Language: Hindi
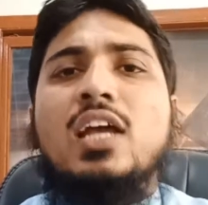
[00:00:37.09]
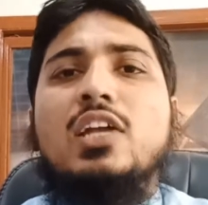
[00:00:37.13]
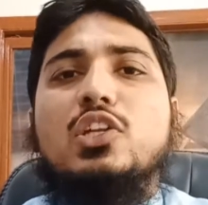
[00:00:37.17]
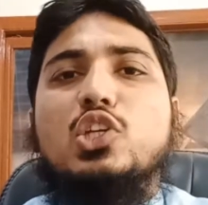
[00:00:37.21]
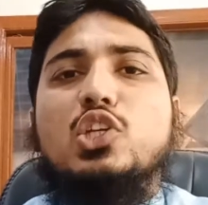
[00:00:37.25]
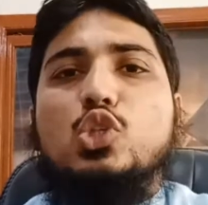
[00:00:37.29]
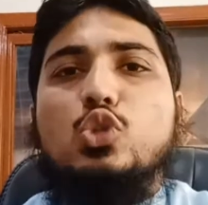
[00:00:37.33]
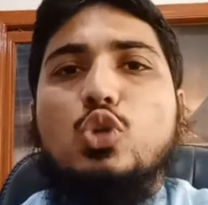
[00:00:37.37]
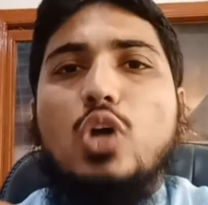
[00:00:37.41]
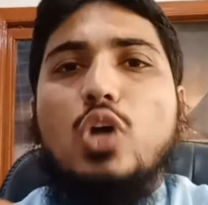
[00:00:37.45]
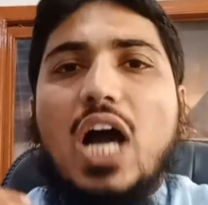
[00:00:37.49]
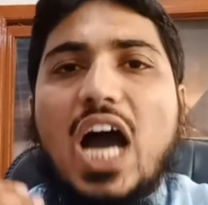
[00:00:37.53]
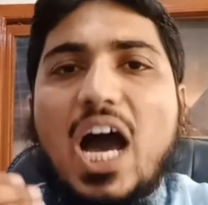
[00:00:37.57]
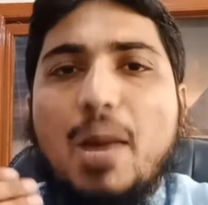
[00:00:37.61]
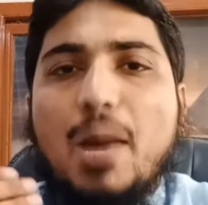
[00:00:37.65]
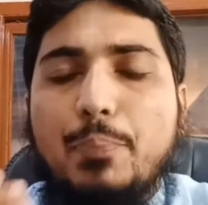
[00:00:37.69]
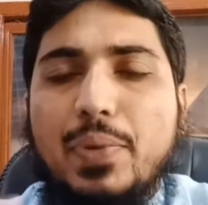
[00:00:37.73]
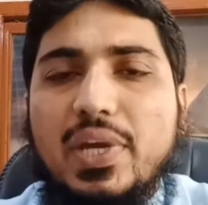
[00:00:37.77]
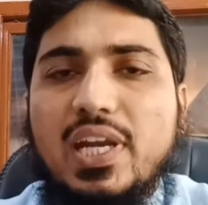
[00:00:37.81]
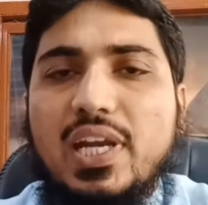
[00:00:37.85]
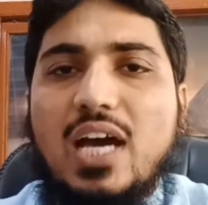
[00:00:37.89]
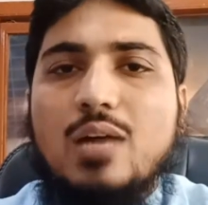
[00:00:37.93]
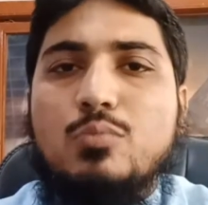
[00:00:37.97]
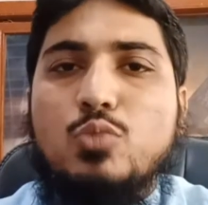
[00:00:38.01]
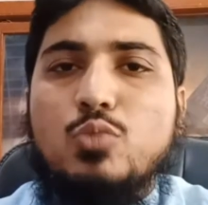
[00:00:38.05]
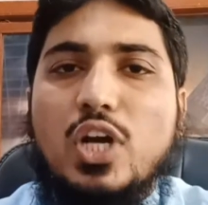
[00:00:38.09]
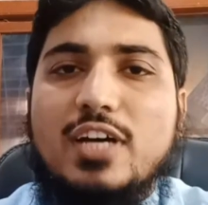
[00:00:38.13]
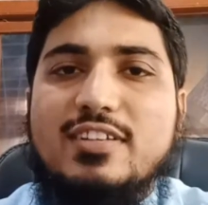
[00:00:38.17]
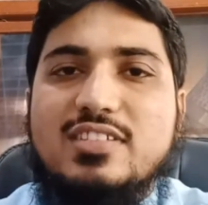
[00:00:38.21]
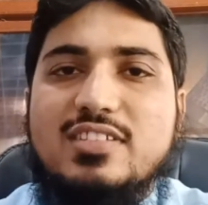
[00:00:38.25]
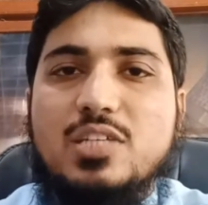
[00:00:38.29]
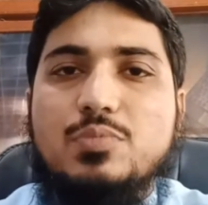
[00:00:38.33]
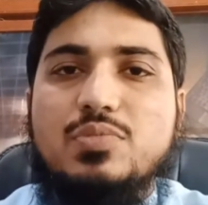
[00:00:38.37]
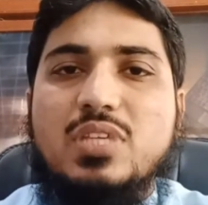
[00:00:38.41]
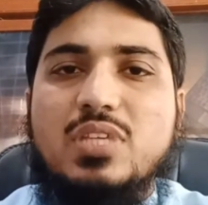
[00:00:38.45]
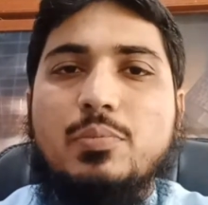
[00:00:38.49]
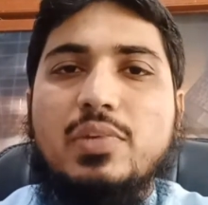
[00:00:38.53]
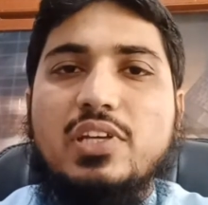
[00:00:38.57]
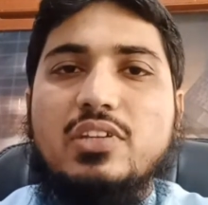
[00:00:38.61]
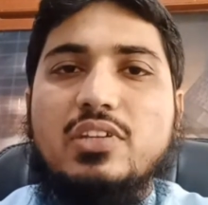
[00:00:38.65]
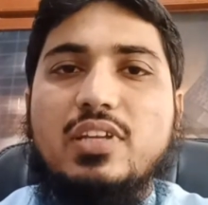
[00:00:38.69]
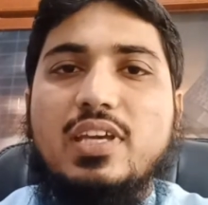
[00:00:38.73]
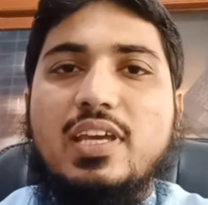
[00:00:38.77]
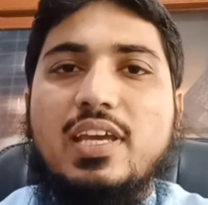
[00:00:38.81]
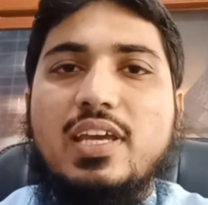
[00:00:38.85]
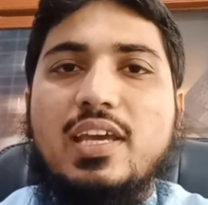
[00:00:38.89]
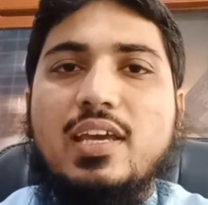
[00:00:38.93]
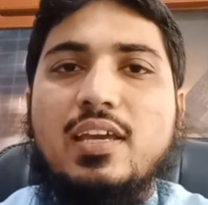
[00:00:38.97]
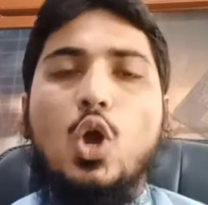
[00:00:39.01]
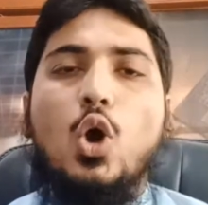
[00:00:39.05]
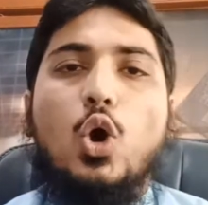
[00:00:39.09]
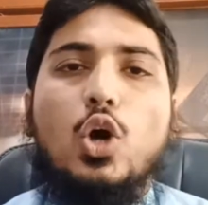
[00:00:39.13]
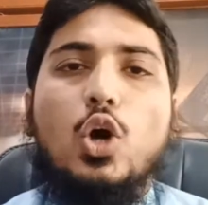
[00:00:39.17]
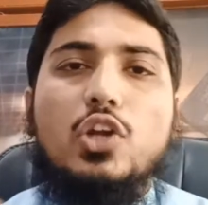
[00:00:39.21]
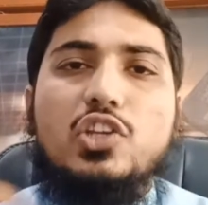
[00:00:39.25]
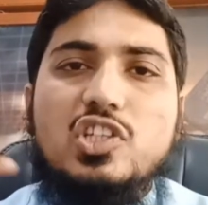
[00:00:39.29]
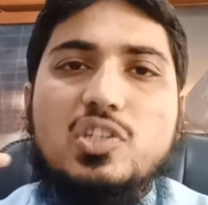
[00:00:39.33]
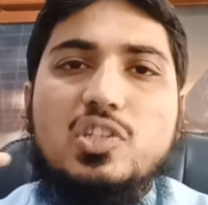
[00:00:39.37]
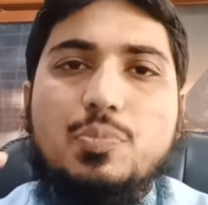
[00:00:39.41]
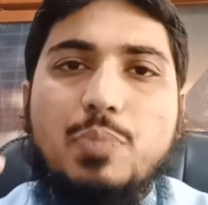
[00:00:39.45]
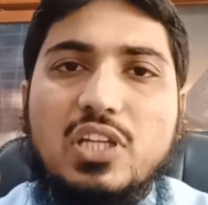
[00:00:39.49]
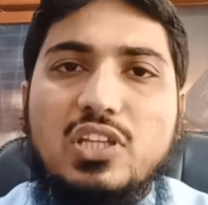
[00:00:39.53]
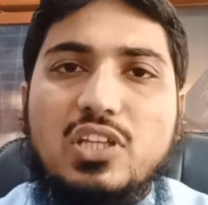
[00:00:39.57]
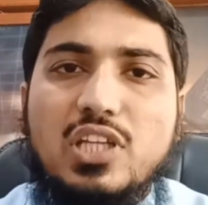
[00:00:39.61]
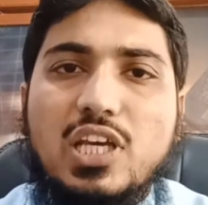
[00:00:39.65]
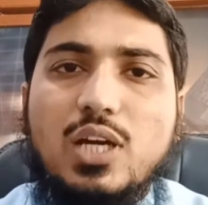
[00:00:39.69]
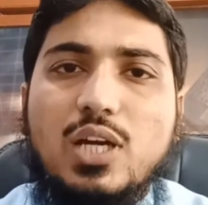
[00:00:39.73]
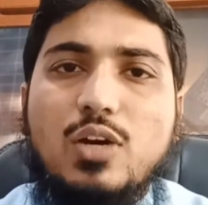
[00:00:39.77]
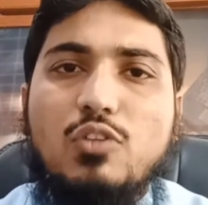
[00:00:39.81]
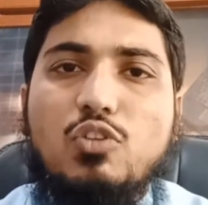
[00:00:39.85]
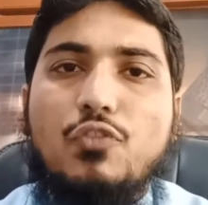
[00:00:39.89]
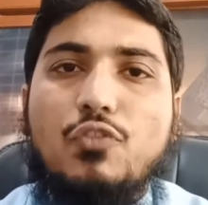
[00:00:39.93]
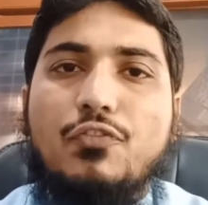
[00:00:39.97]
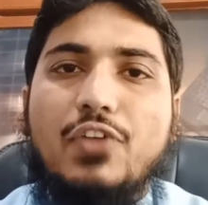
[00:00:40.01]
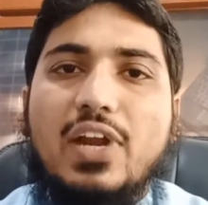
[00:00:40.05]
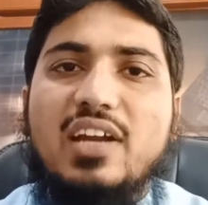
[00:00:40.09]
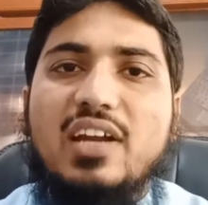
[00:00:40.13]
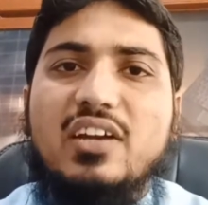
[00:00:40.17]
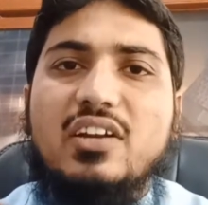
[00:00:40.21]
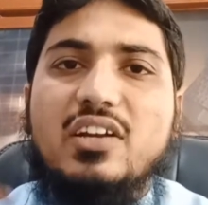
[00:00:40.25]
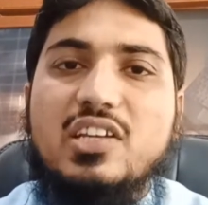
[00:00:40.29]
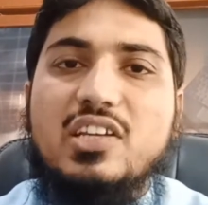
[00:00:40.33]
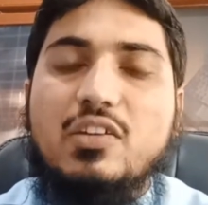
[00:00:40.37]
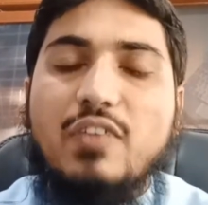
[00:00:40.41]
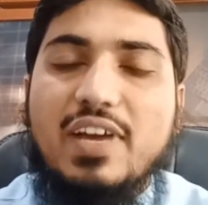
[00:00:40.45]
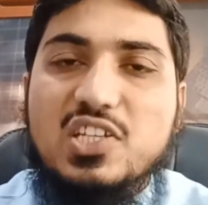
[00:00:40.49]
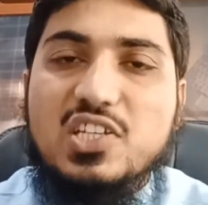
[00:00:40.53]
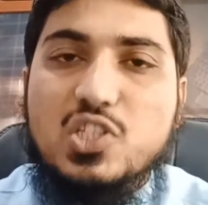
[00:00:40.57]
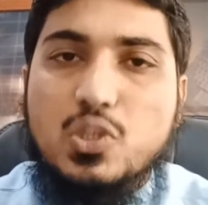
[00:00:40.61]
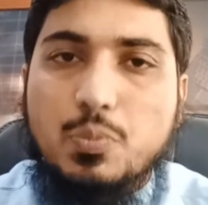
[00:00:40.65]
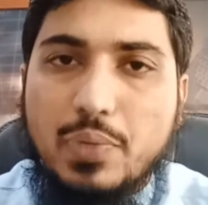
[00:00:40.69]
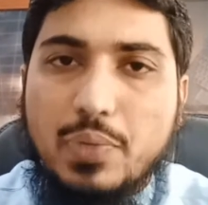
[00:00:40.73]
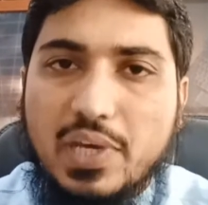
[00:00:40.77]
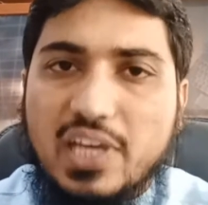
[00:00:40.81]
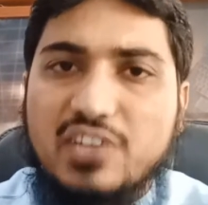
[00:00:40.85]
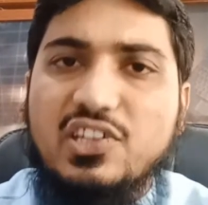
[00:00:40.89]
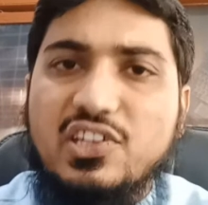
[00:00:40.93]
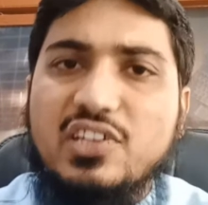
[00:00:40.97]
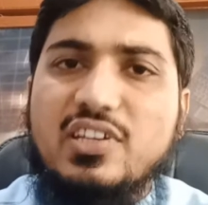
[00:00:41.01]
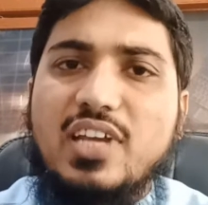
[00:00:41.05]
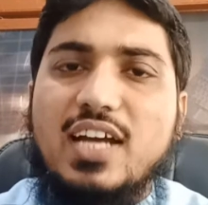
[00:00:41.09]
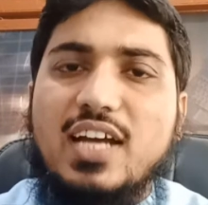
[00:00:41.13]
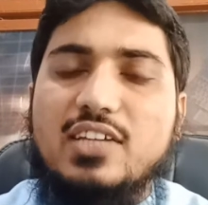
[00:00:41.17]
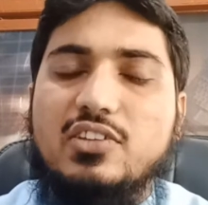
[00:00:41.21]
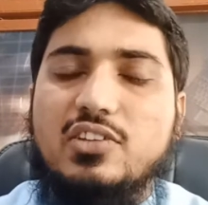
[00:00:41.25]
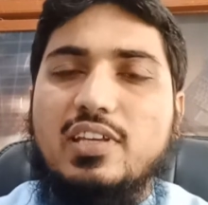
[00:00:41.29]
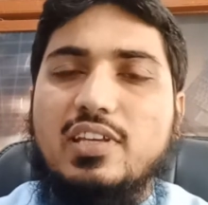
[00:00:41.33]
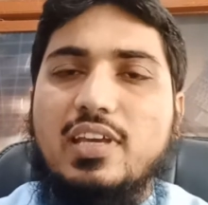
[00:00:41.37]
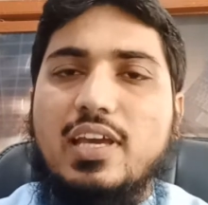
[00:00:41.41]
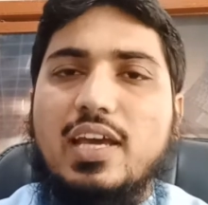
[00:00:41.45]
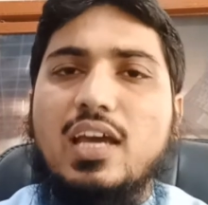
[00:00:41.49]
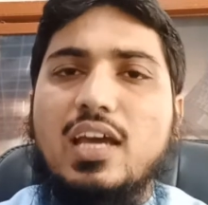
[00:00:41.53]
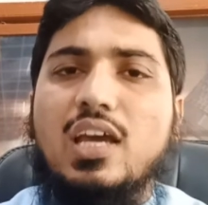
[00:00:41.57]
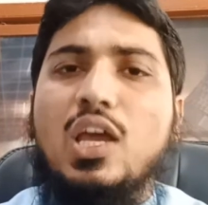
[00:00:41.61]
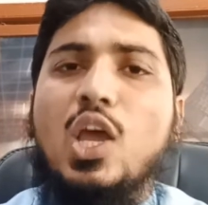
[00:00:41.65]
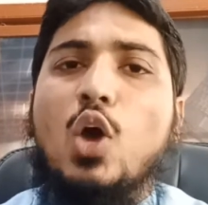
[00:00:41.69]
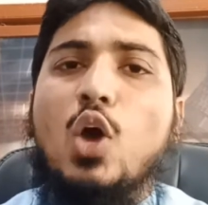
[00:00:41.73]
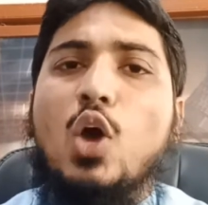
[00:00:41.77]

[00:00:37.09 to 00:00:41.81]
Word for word: जिसको आप भी नामुनासिब समझते हैं और जिस बंदे को वो फ्रेंड रिक्वेस्ट भेजी जाती है